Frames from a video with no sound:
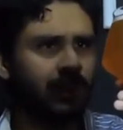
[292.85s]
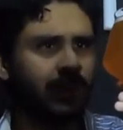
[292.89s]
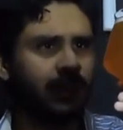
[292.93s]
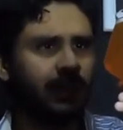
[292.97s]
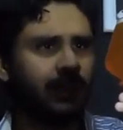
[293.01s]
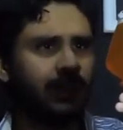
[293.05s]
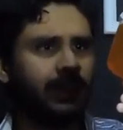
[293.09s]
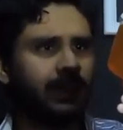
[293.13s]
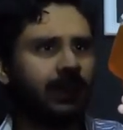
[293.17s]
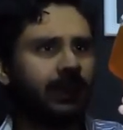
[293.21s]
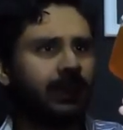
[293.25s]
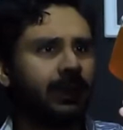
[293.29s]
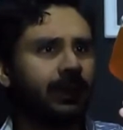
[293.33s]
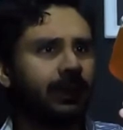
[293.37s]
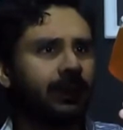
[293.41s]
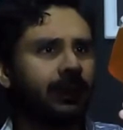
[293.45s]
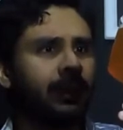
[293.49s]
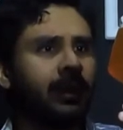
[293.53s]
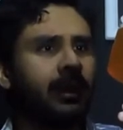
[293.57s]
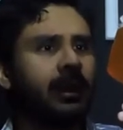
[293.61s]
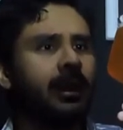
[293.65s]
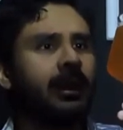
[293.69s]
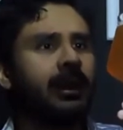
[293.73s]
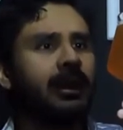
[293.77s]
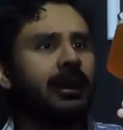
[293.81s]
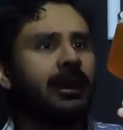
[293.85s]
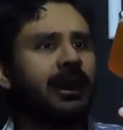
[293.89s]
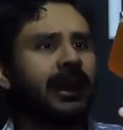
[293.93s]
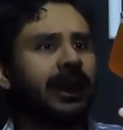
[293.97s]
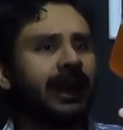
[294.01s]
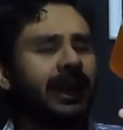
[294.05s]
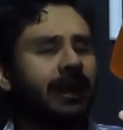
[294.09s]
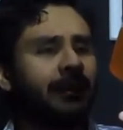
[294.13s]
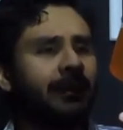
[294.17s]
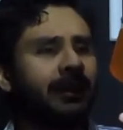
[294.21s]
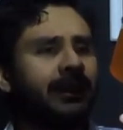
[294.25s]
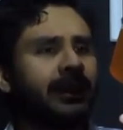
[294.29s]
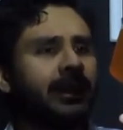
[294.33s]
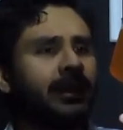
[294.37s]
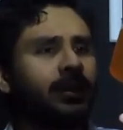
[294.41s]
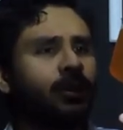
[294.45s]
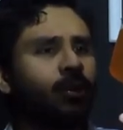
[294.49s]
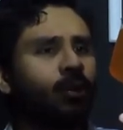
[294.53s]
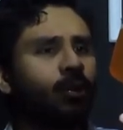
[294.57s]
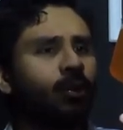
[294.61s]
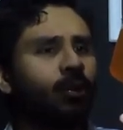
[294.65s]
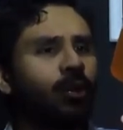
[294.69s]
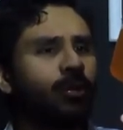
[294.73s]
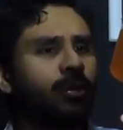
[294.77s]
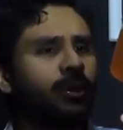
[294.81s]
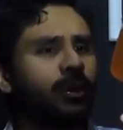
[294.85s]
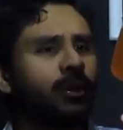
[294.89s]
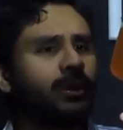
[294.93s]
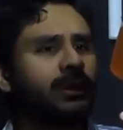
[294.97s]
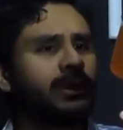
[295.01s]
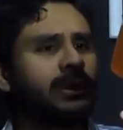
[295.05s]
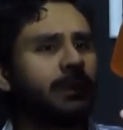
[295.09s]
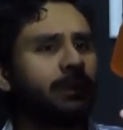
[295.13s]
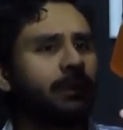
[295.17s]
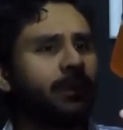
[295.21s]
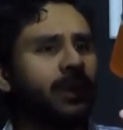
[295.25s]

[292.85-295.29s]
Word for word: eh, ligeramente turbios.